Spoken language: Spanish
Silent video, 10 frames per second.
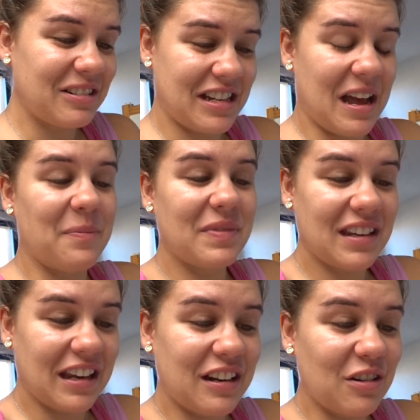o sea,
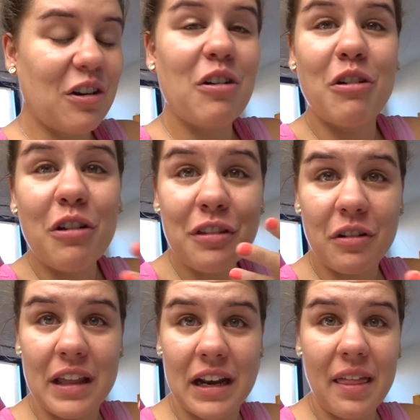que no
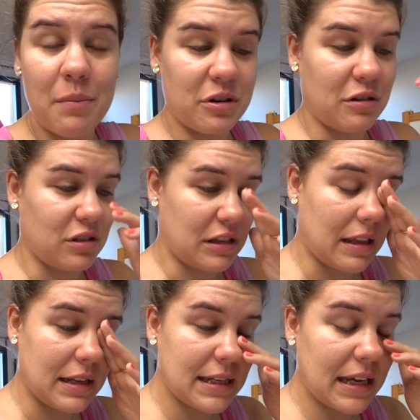conozco de nada, porque
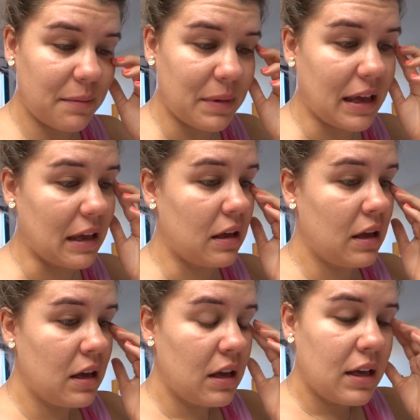ustedes sí que me,
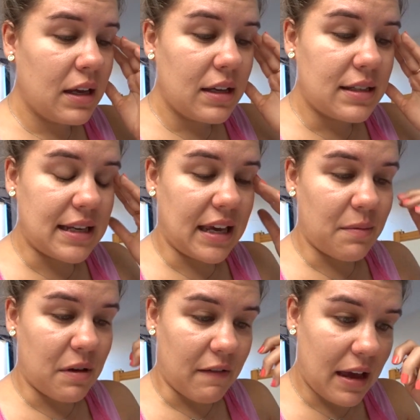sí que
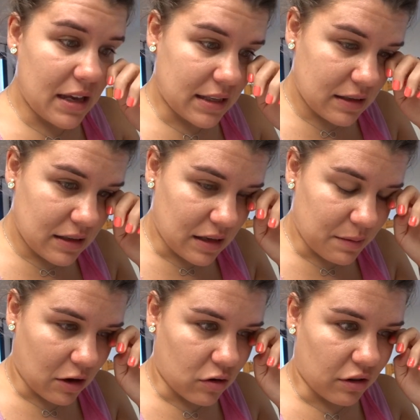me veis, y
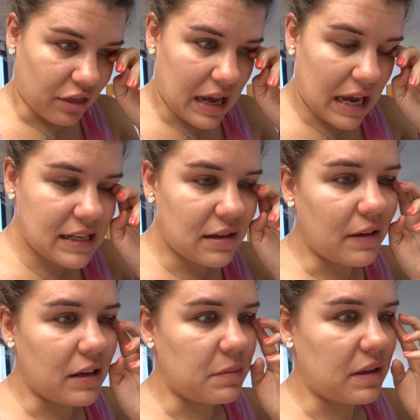me conocéis y
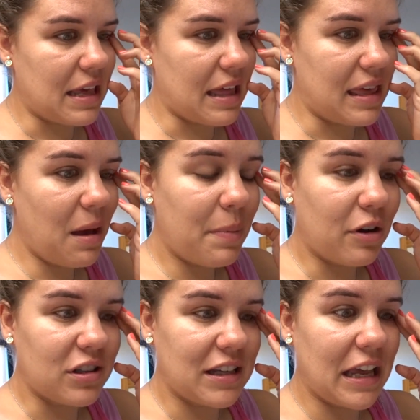veis mi día a día, pero
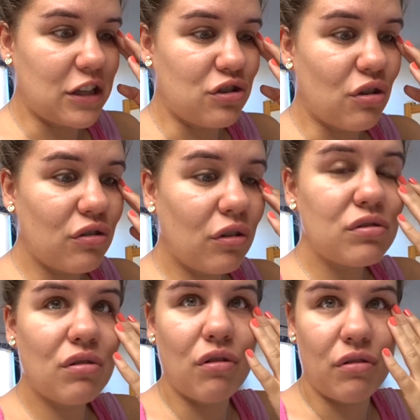es que yo no
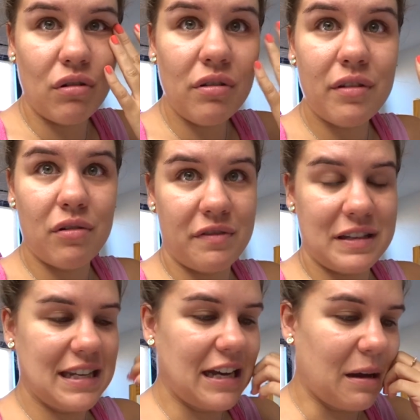os conozco
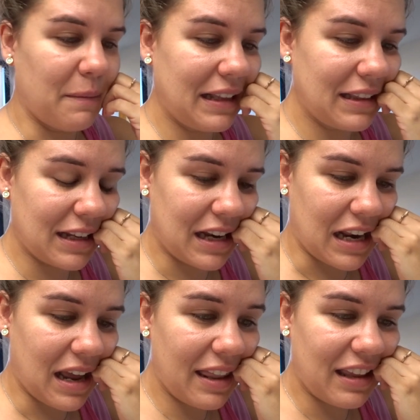físicamente ni
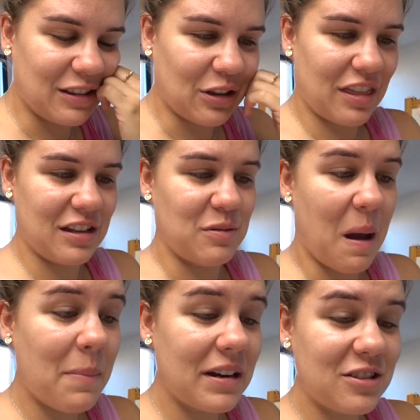nada. Y entonces
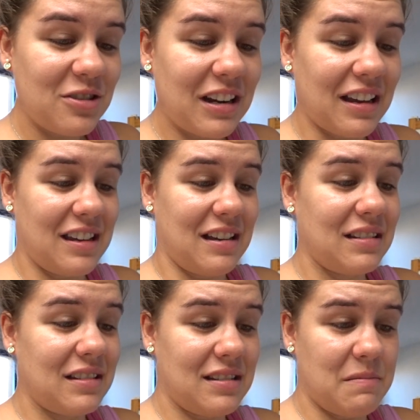una persona que
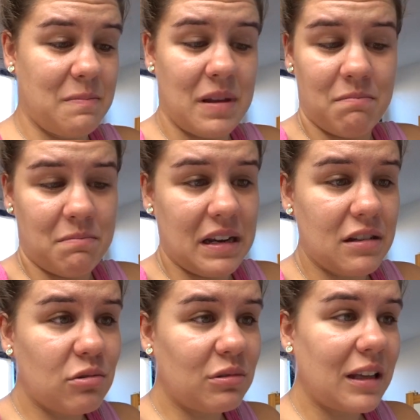em, emplee
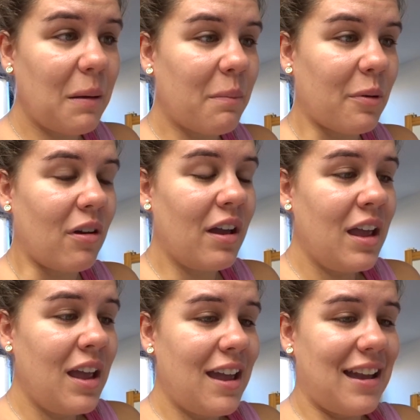su tiempo
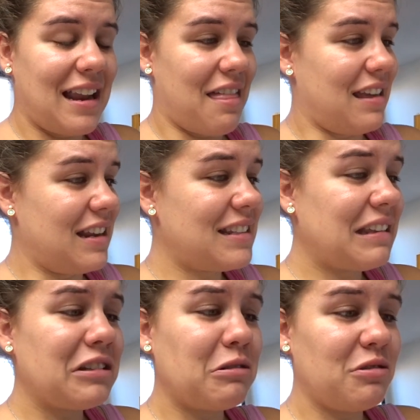en hacer
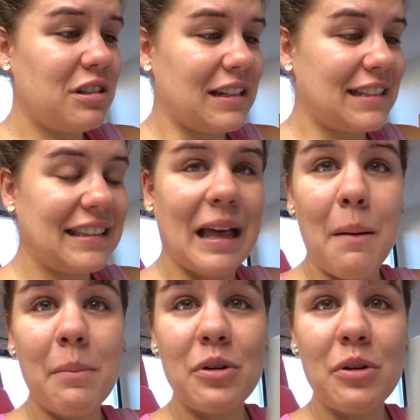estas cosas tan